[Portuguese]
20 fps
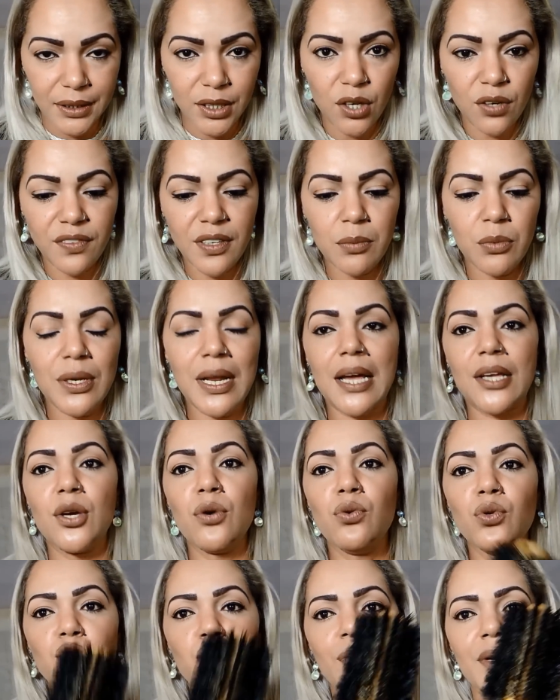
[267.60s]
Então, vamos lá.
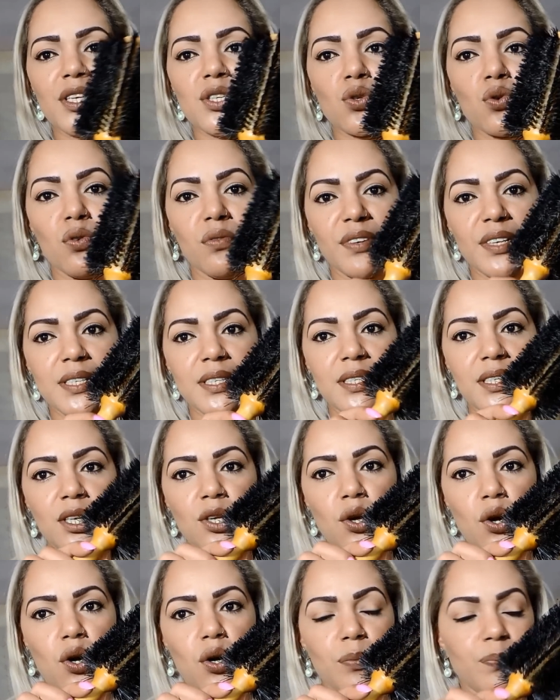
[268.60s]
Eu uso uma escova
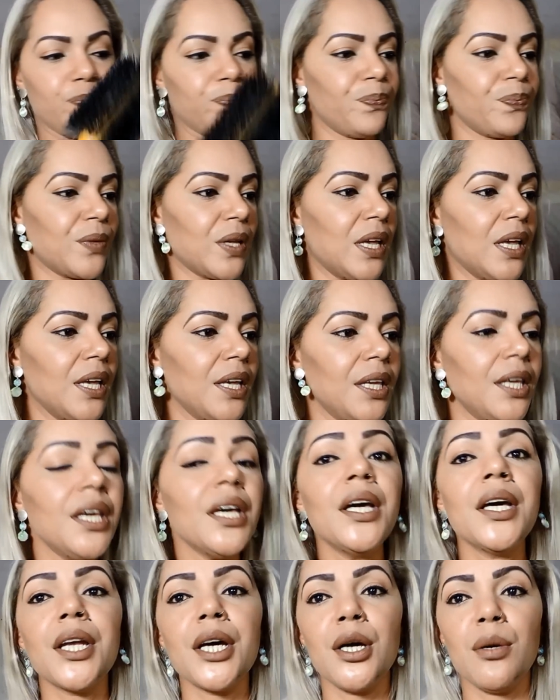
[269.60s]
assim, ó,
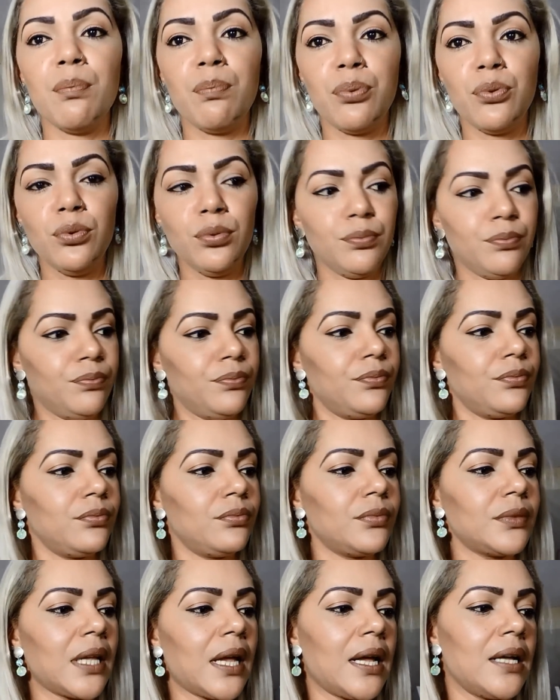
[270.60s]
e grampo,
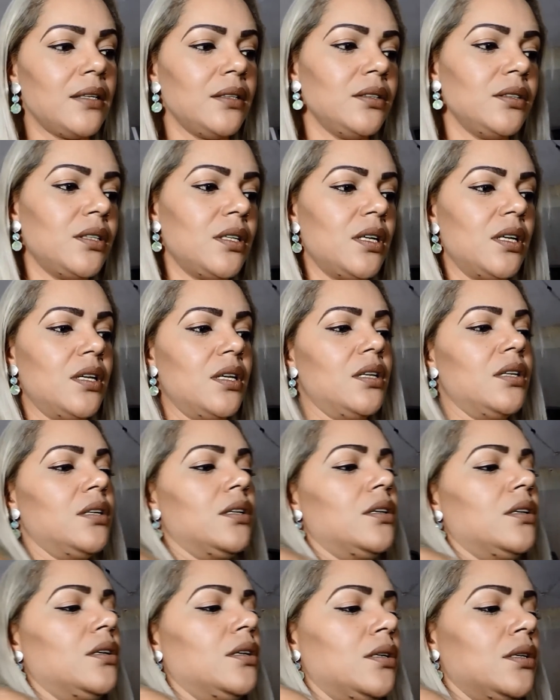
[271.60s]
tá?
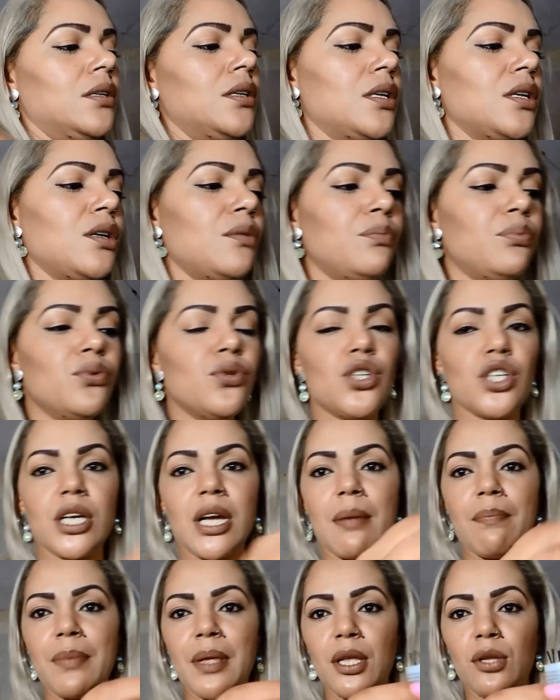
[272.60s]
Grampo de
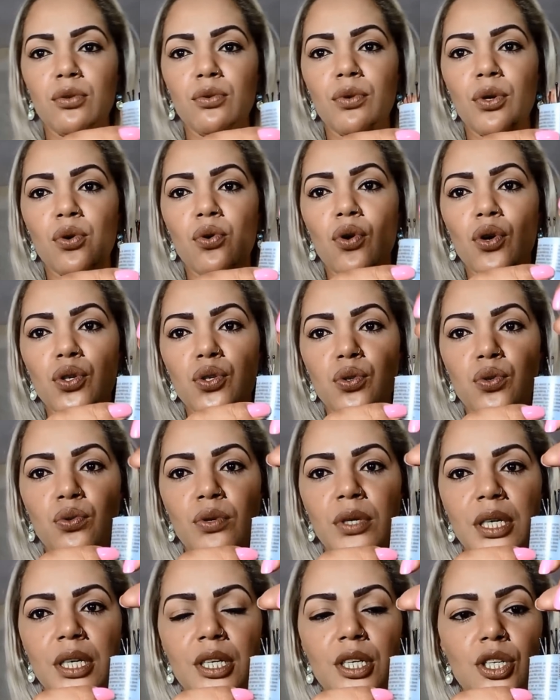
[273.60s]
cabelo, eu gosto do
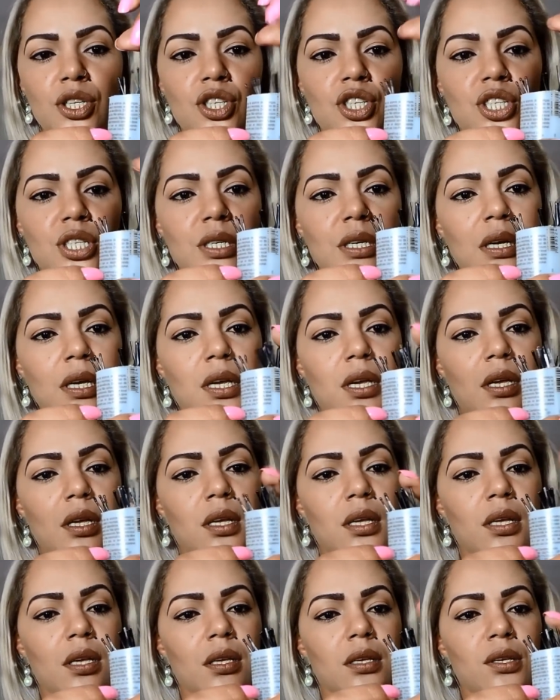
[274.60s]
grande.
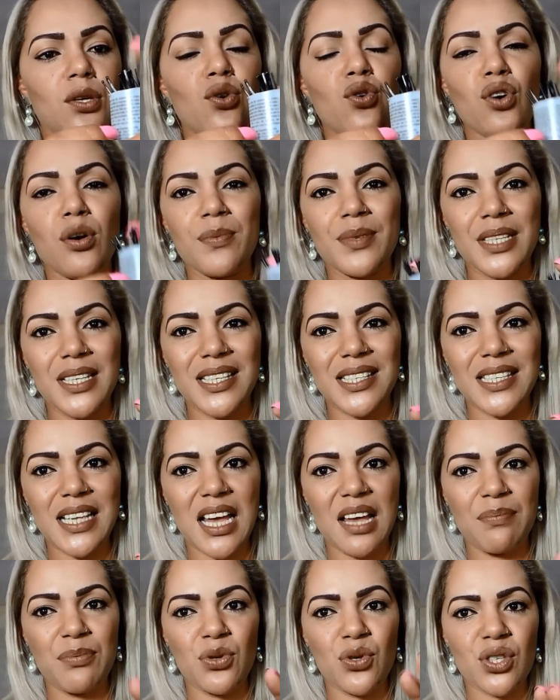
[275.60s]
E como você
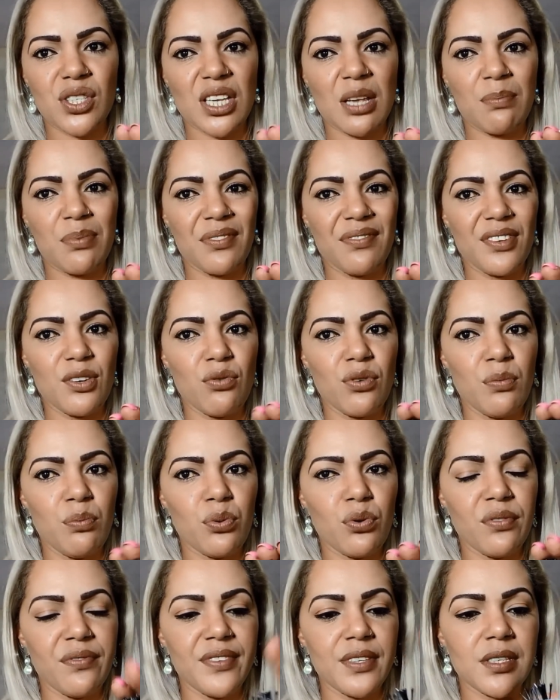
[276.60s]
sabe, eu sempre fico
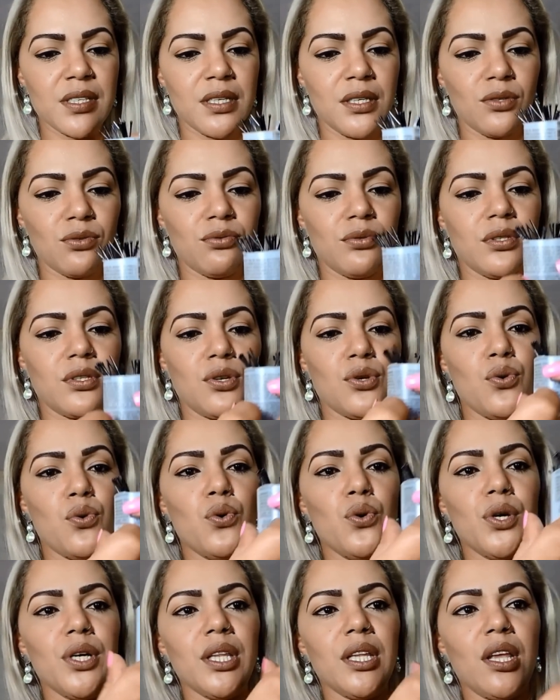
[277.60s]
improvisando. Então, eu
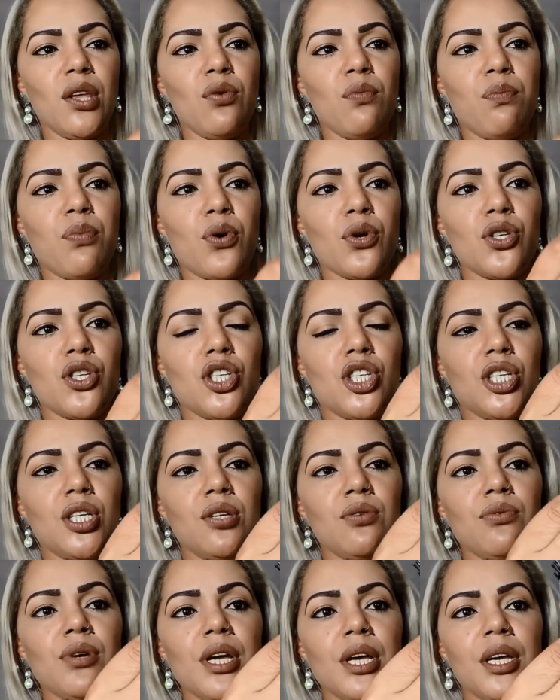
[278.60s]
cortei um
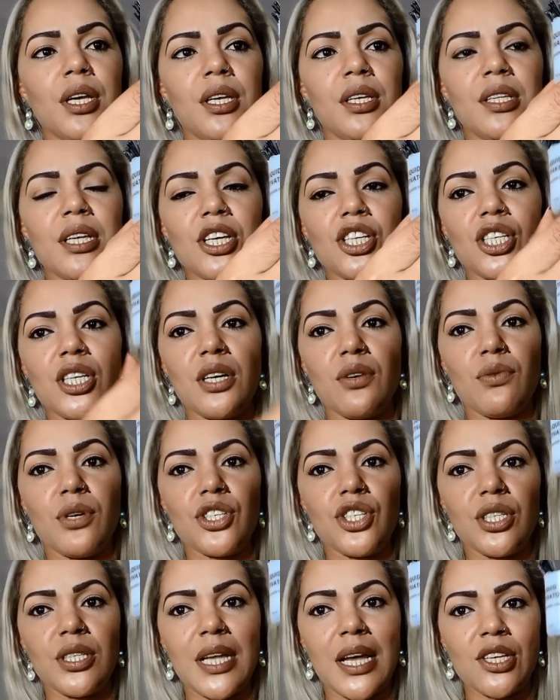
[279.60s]
potinho e deixei a
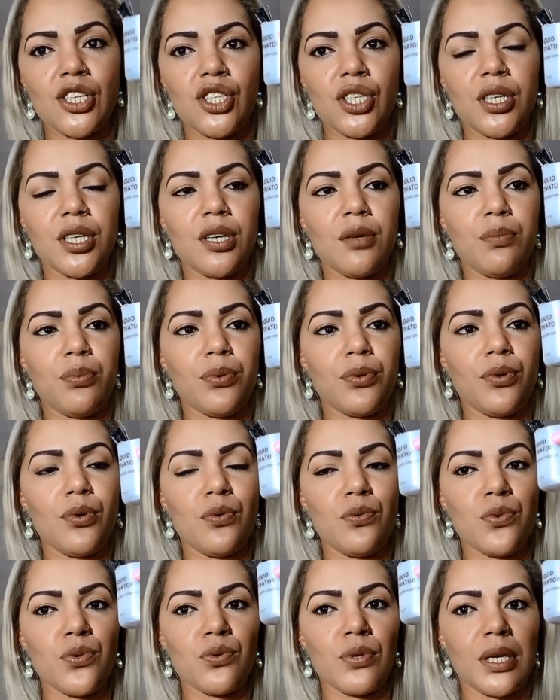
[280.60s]
quantidade de grampo que
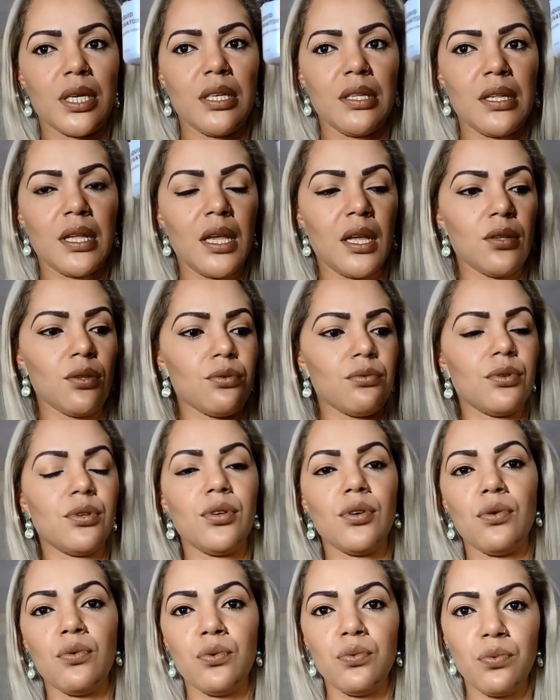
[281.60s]
eu uso aqui dentro,
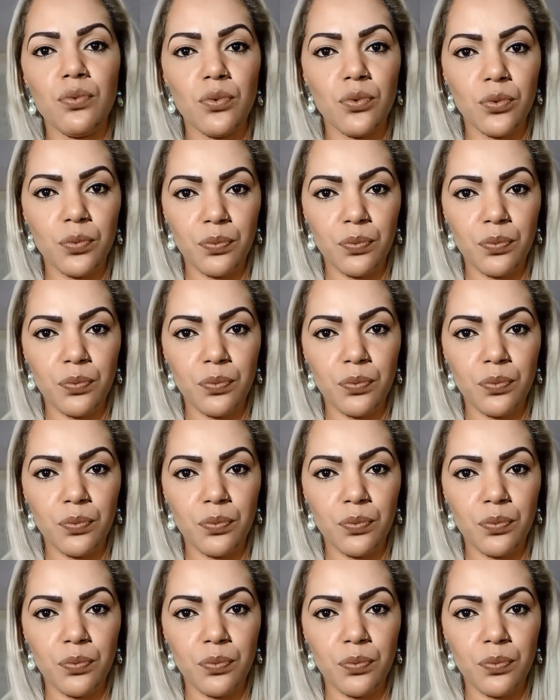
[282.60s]
que eu